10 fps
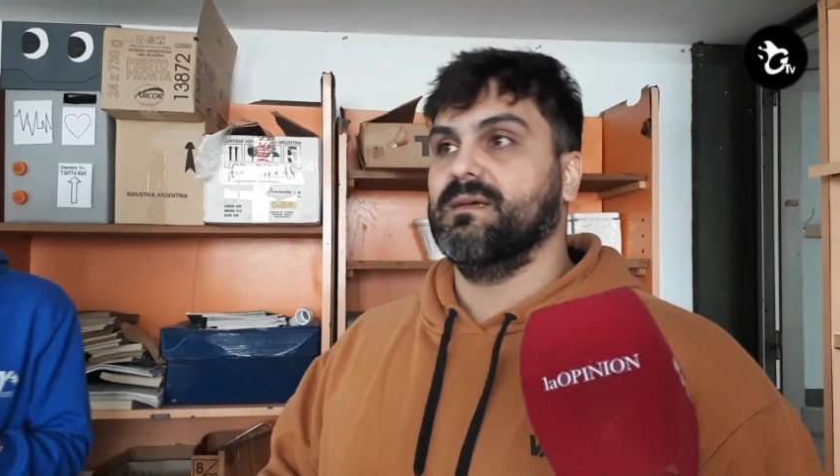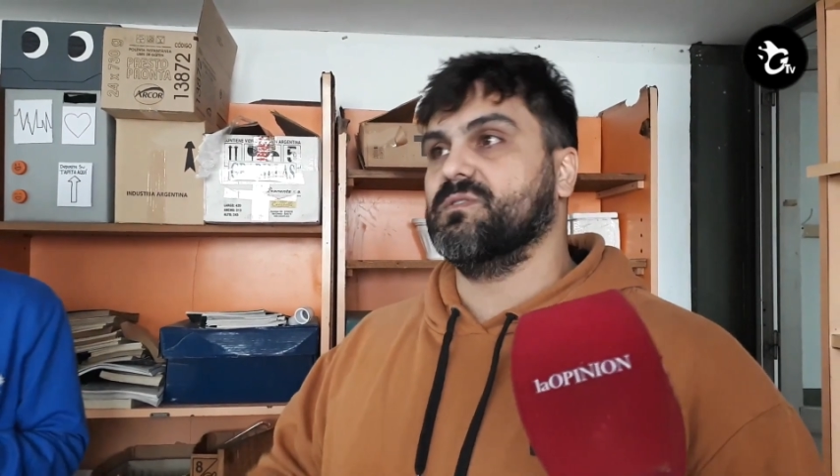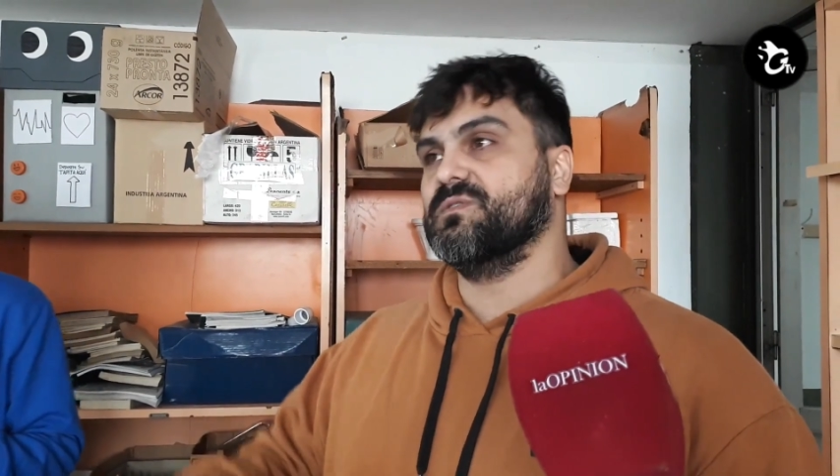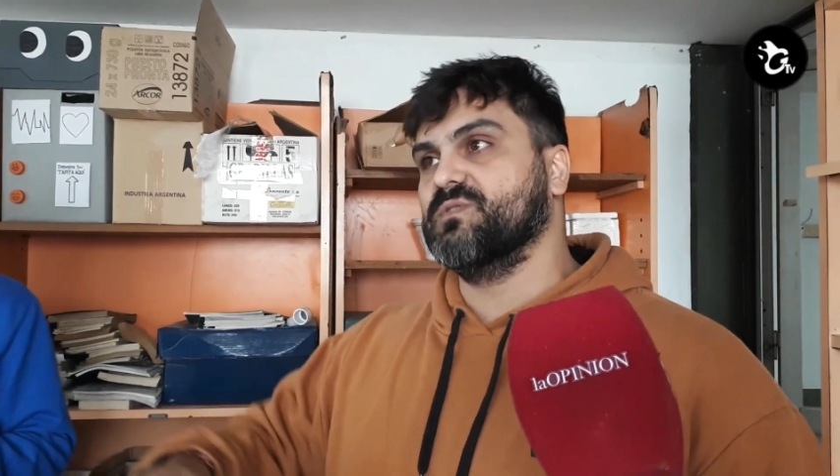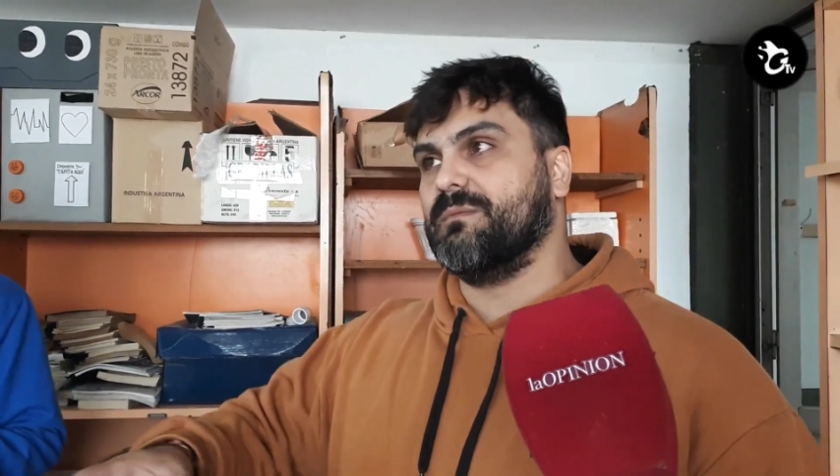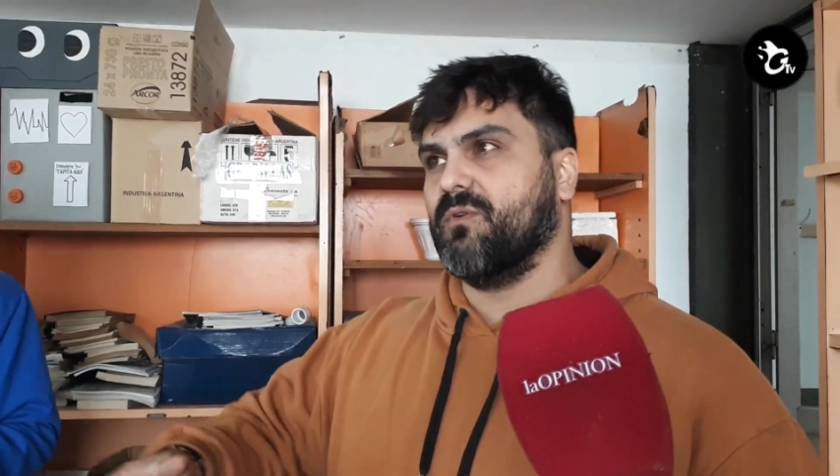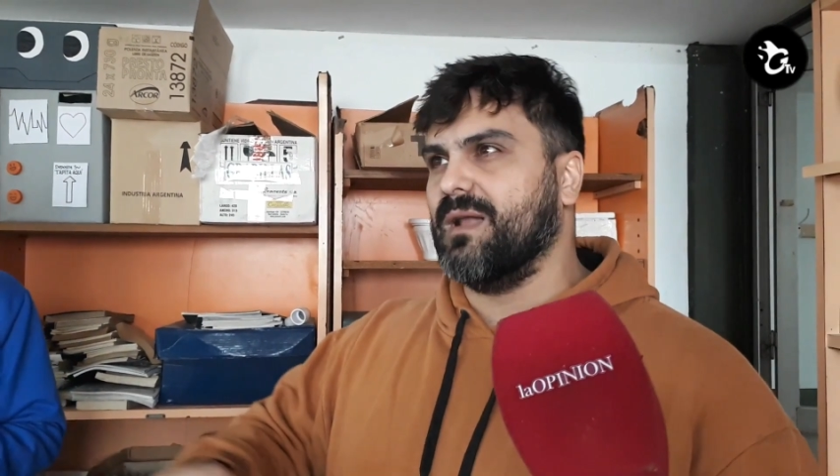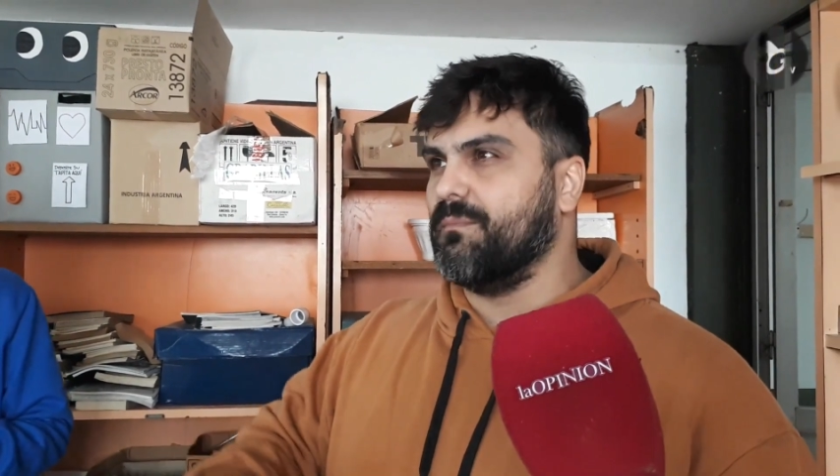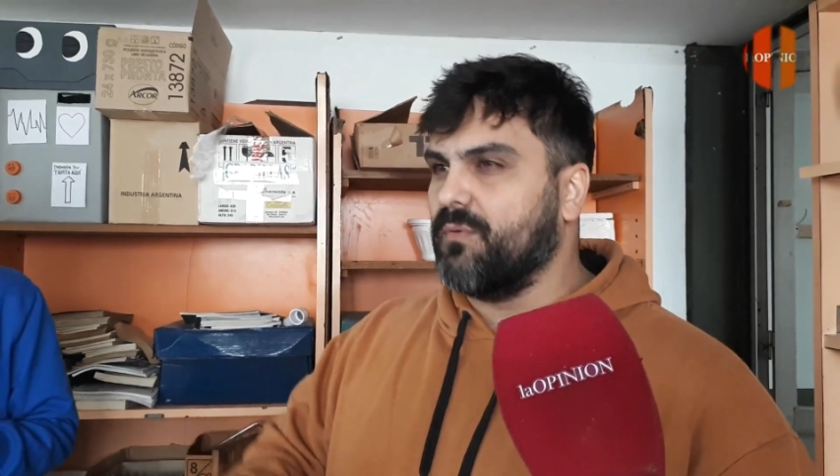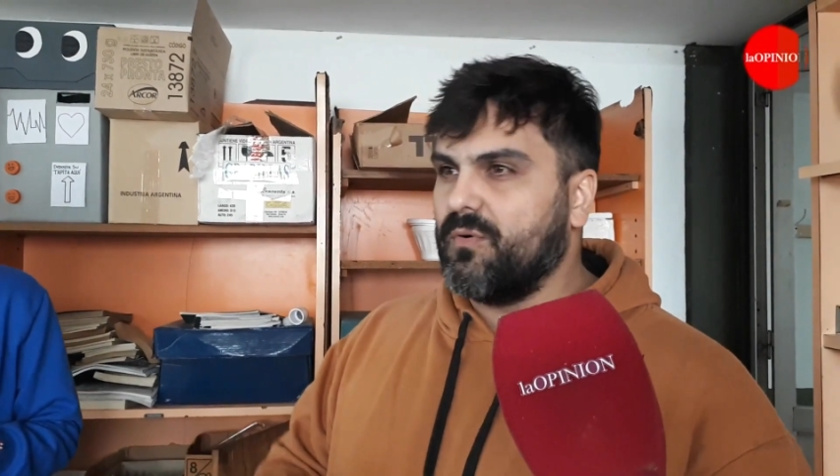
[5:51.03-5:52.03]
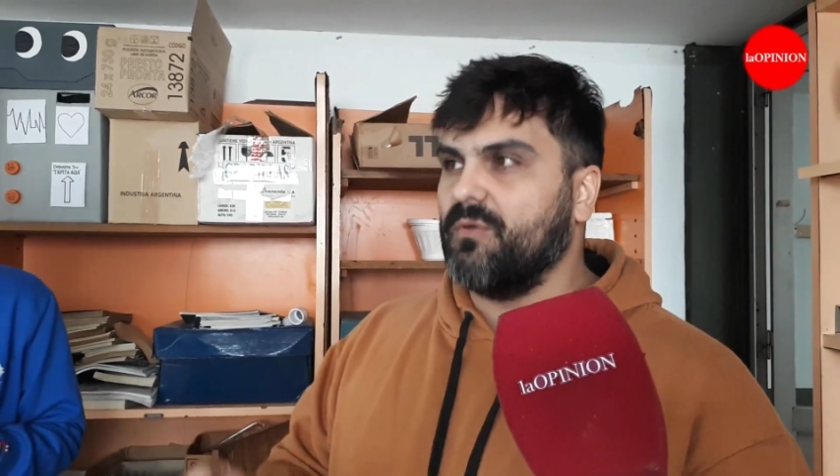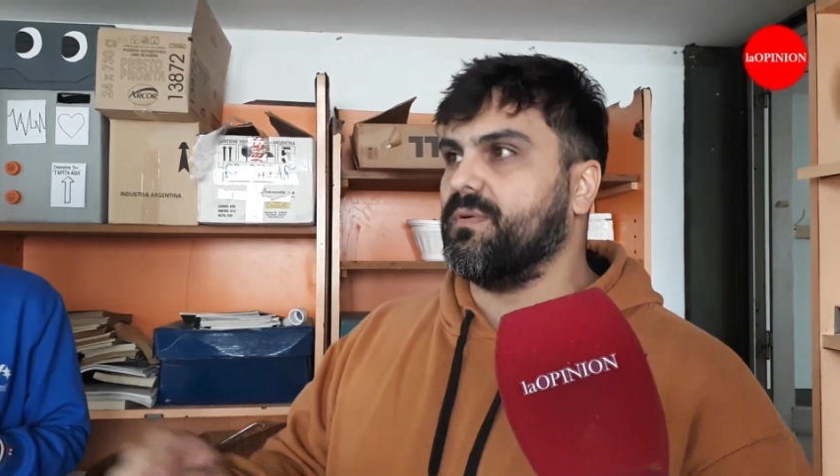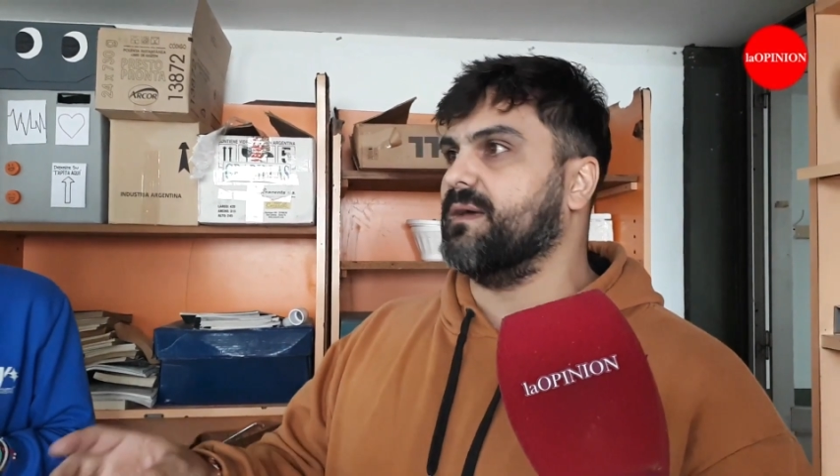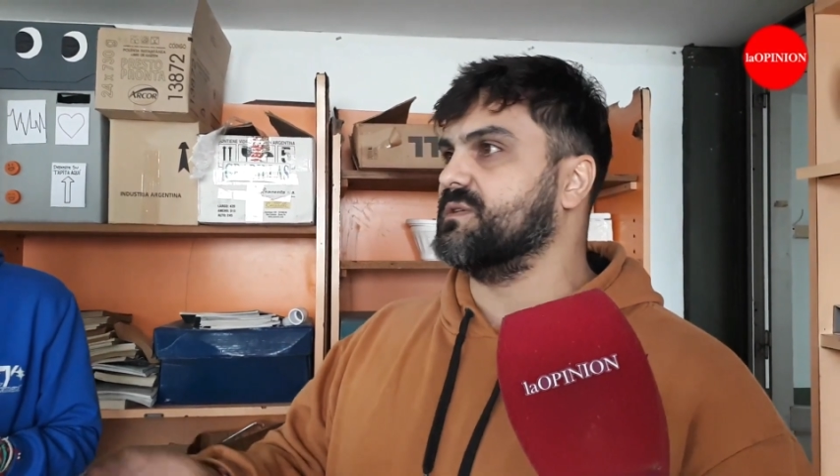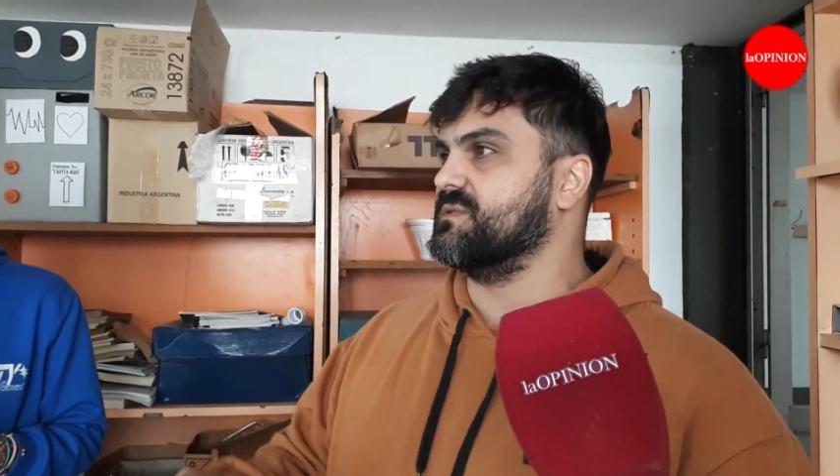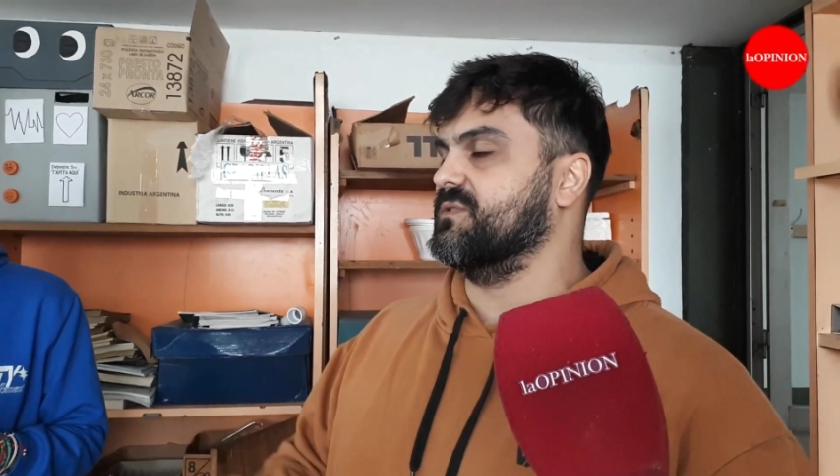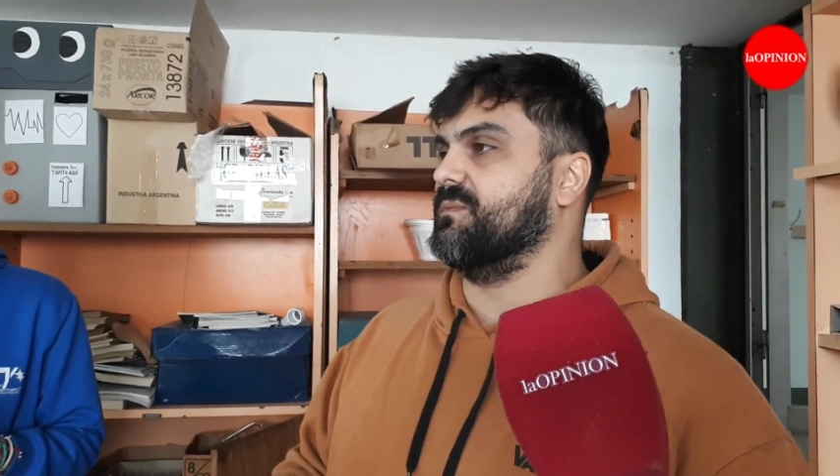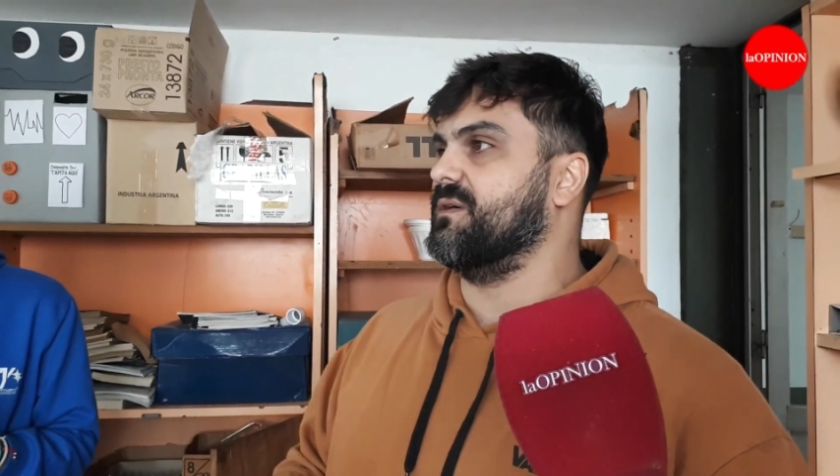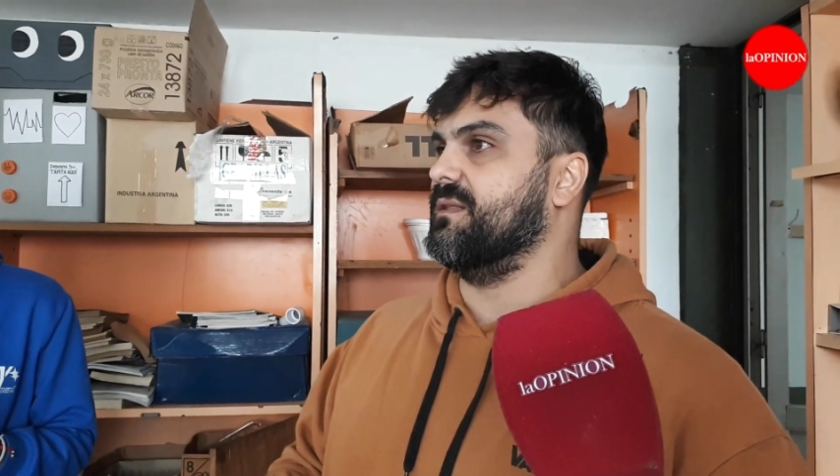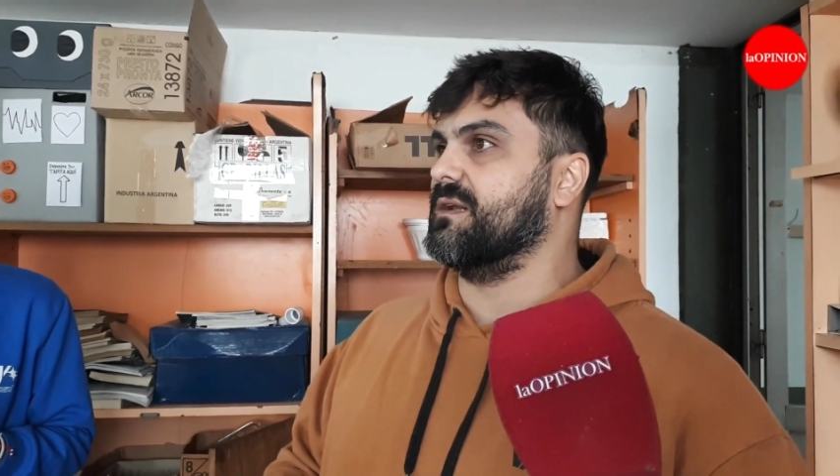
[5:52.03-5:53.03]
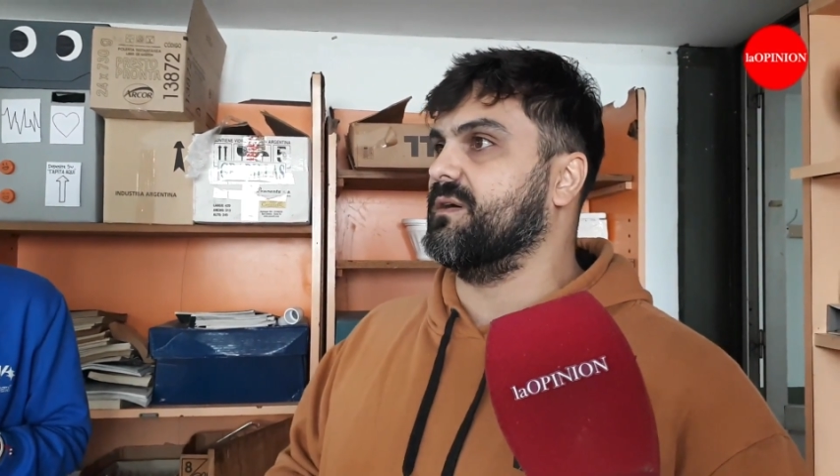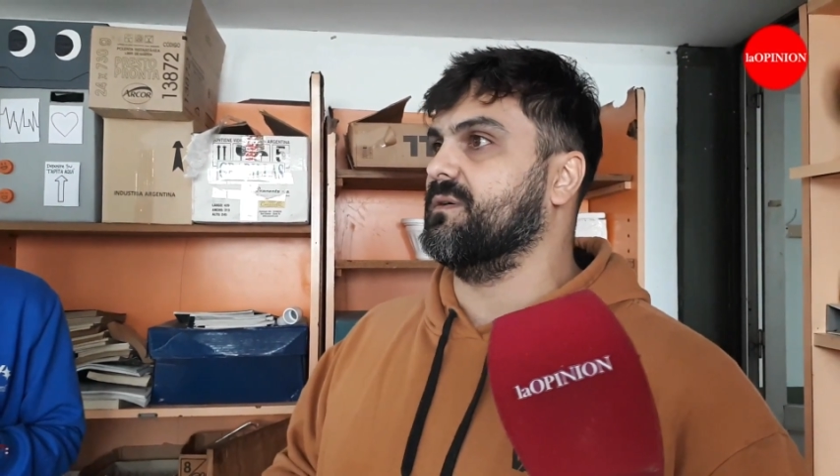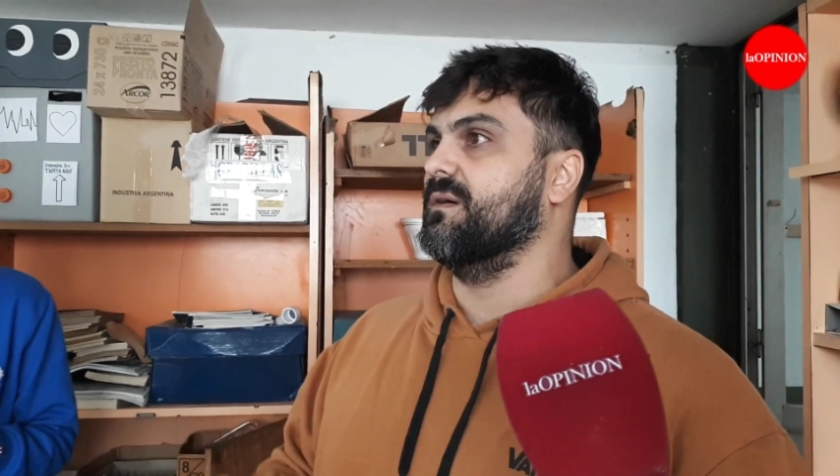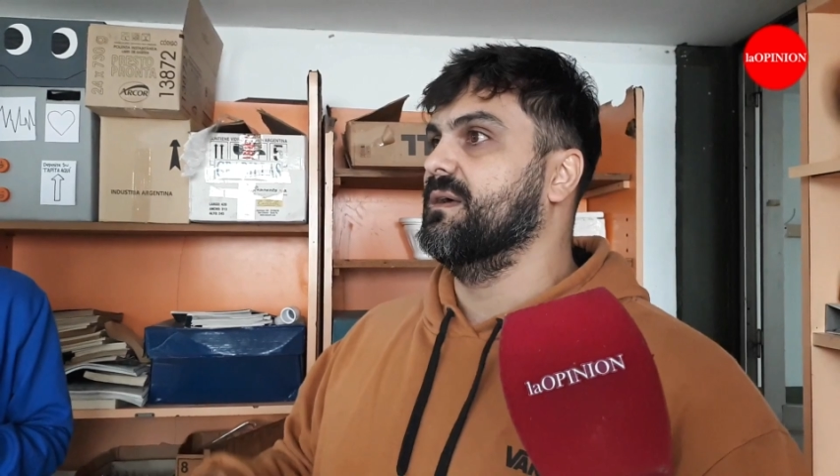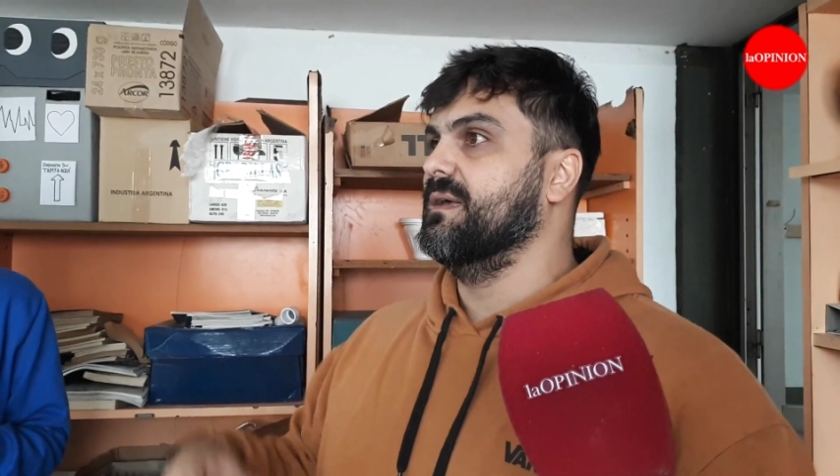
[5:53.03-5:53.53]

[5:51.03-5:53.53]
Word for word: Entonces usamos la pulpa, eso se tomaba en el trabajo.